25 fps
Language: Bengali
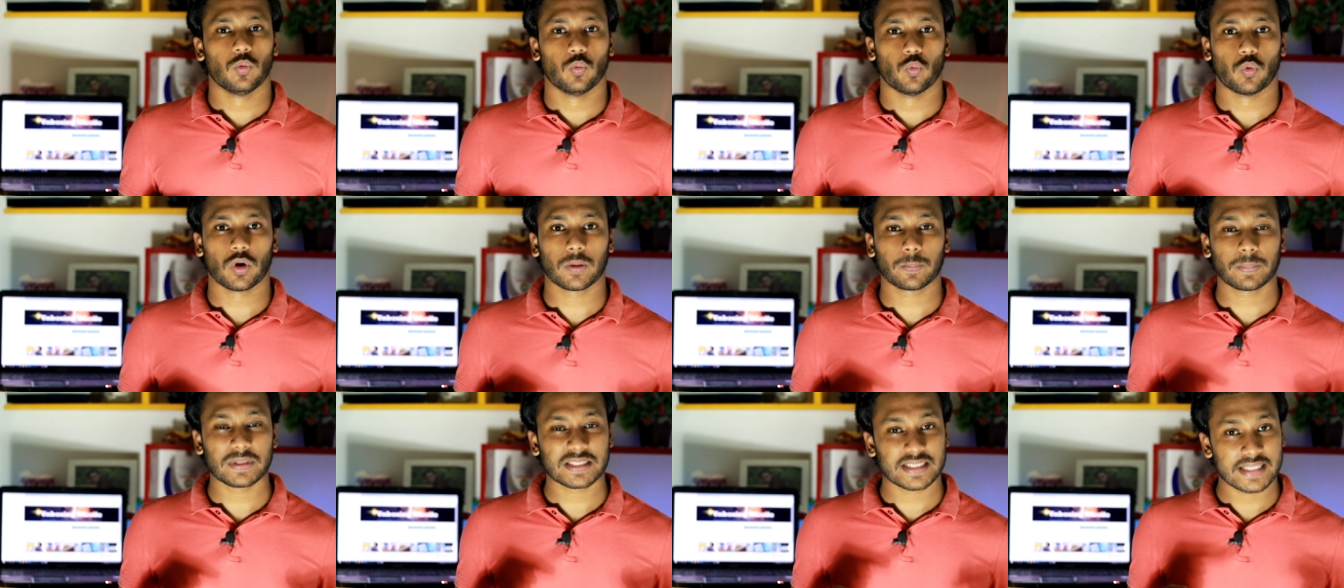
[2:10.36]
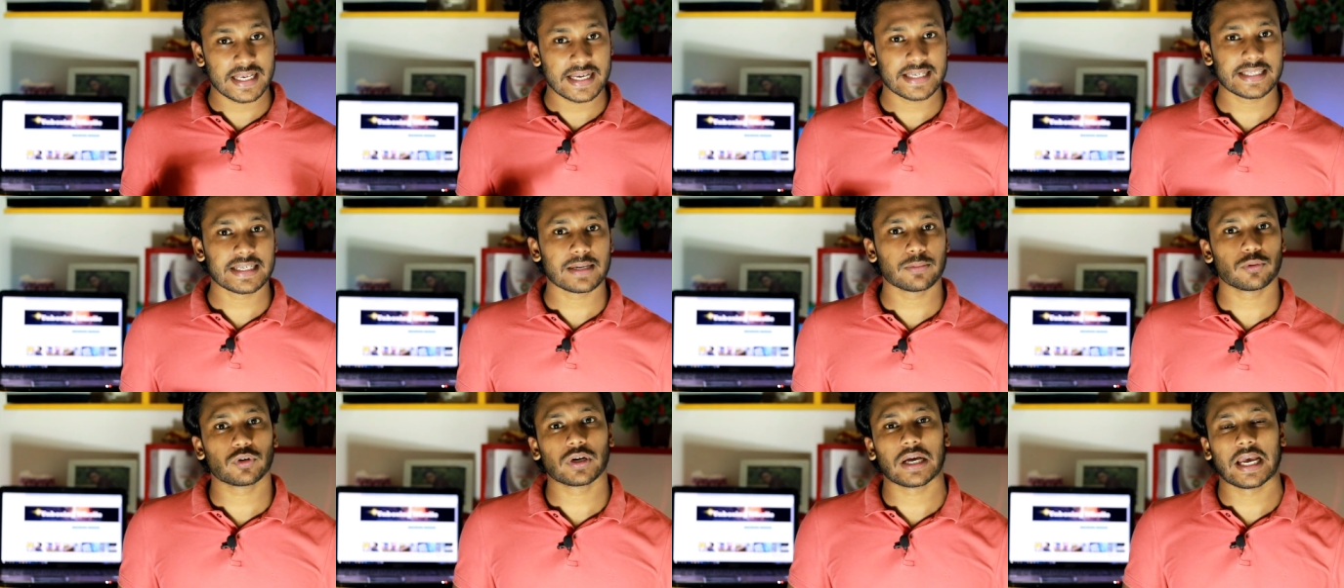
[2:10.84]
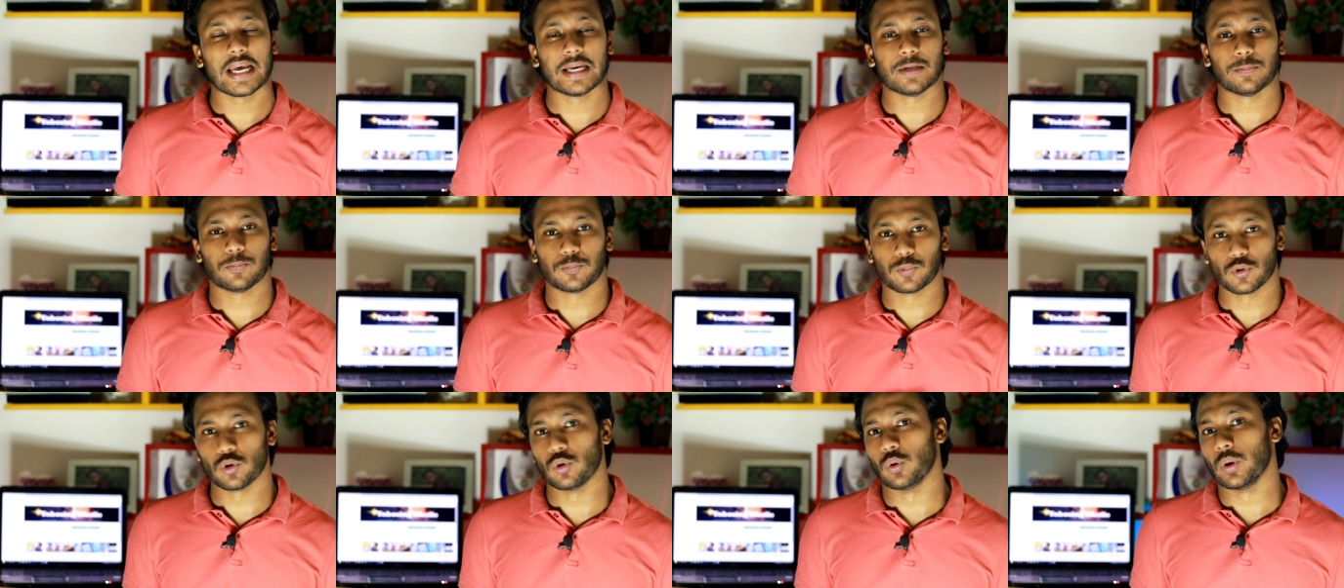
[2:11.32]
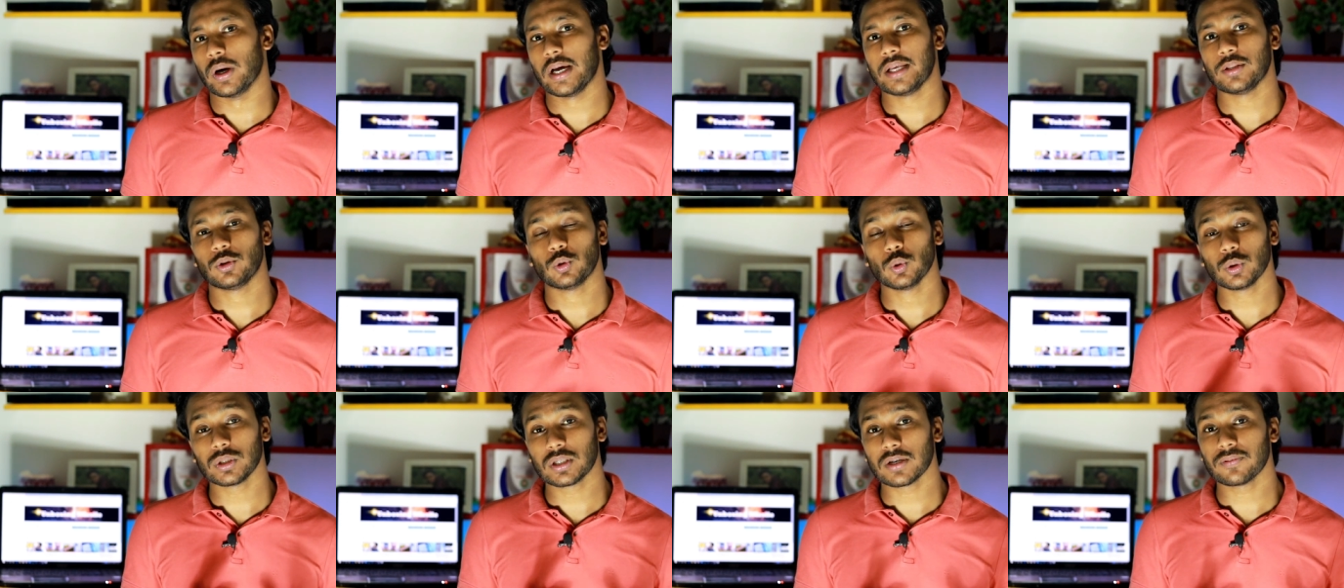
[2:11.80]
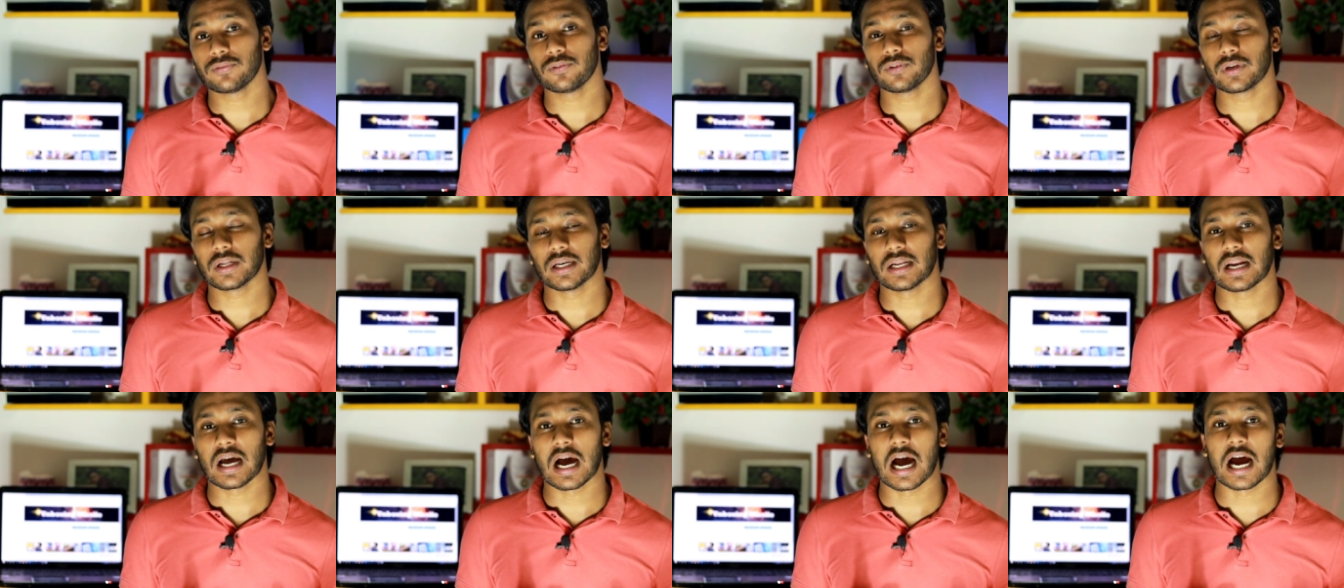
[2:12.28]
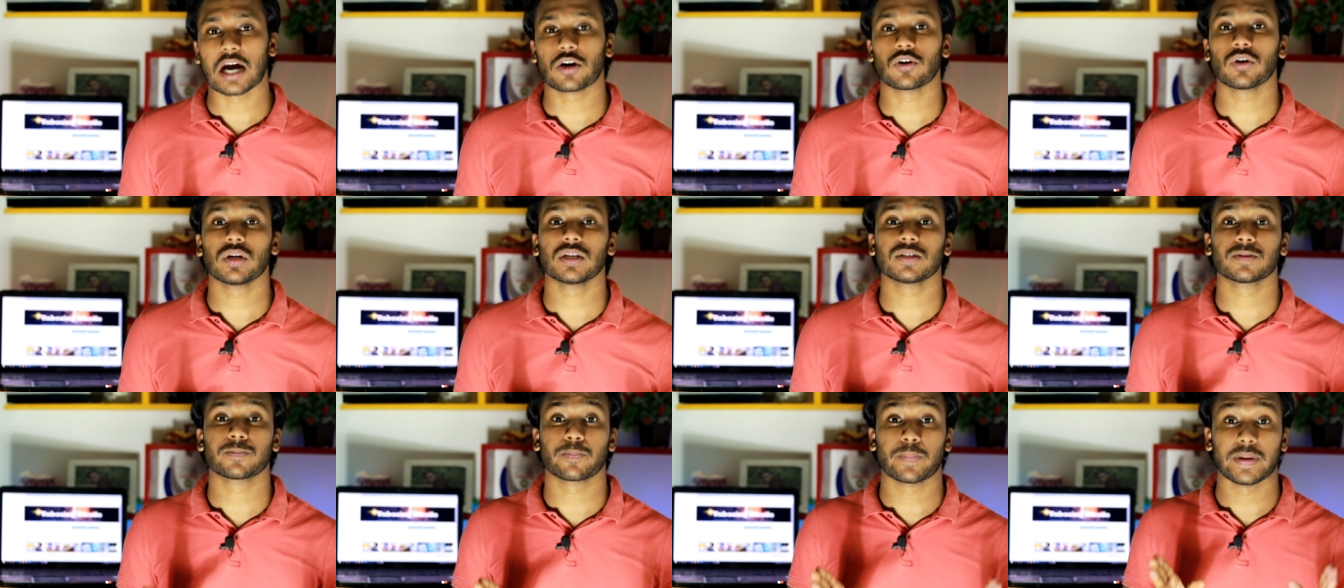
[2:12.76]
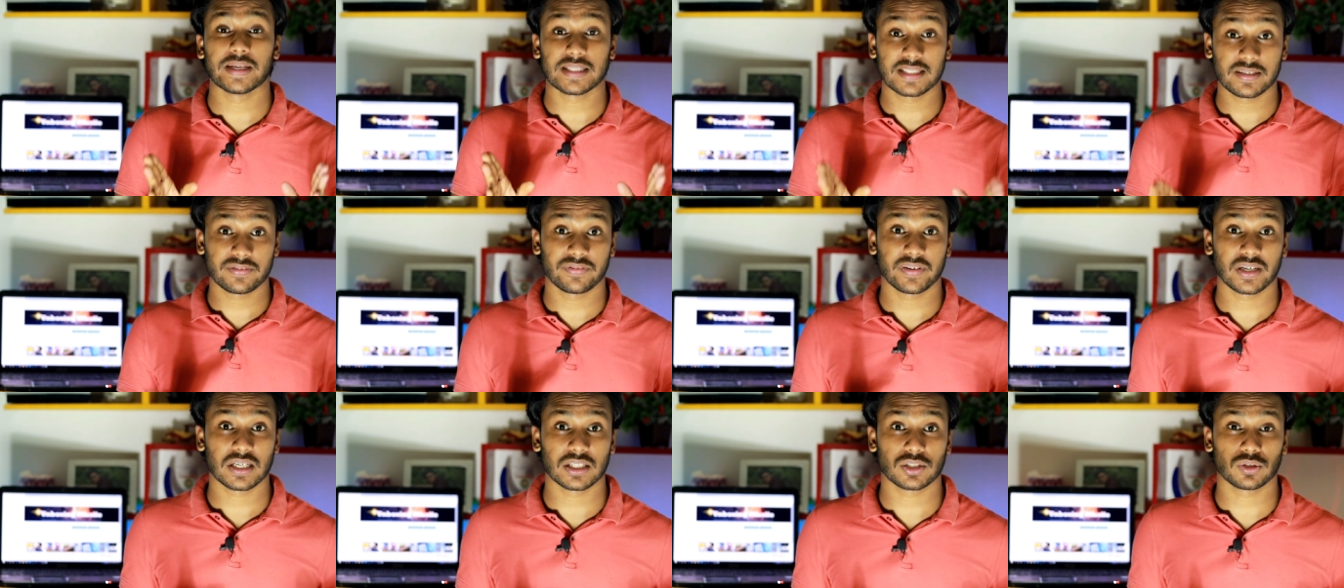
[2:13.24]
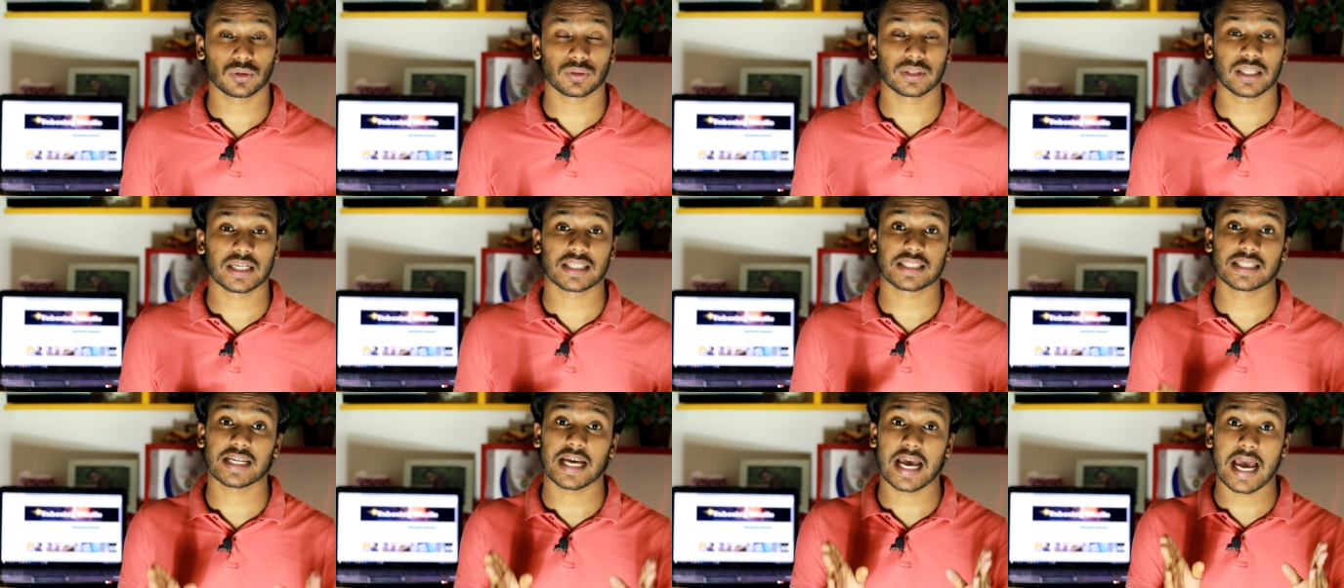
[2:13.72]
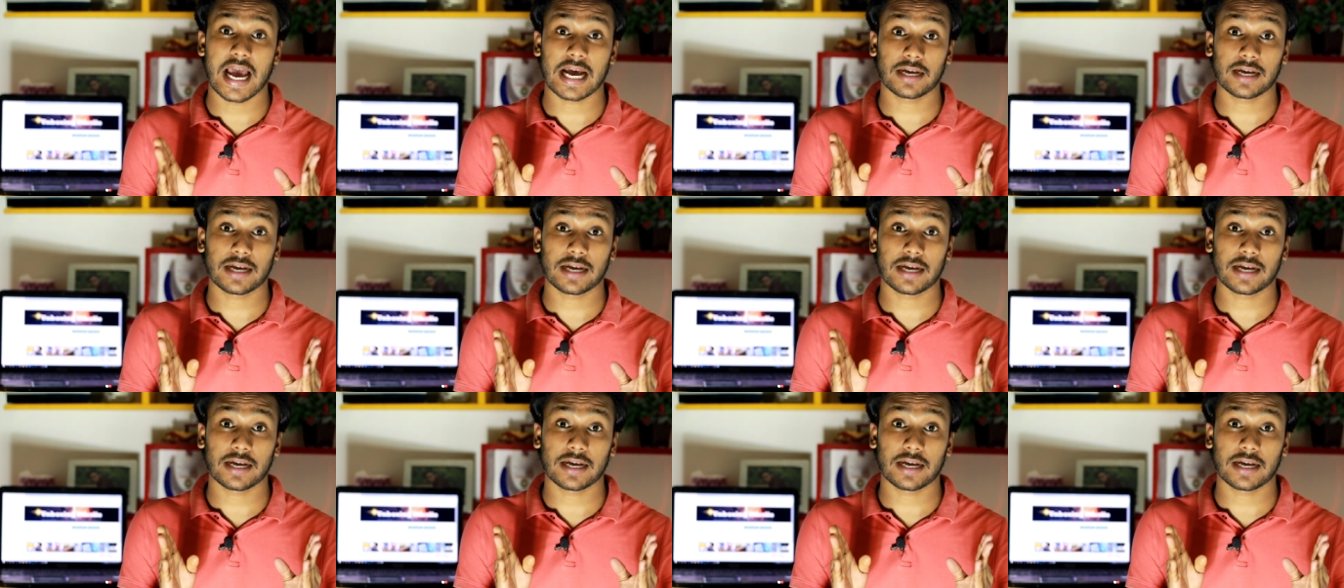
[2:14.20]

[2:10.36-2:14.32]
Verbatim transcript: ওয়ানপ্লাস এইট এবং এইট প্রো এই দুইটা ফোনের হার্ডওয়্যার স্পেসিফিকেশন থাকছে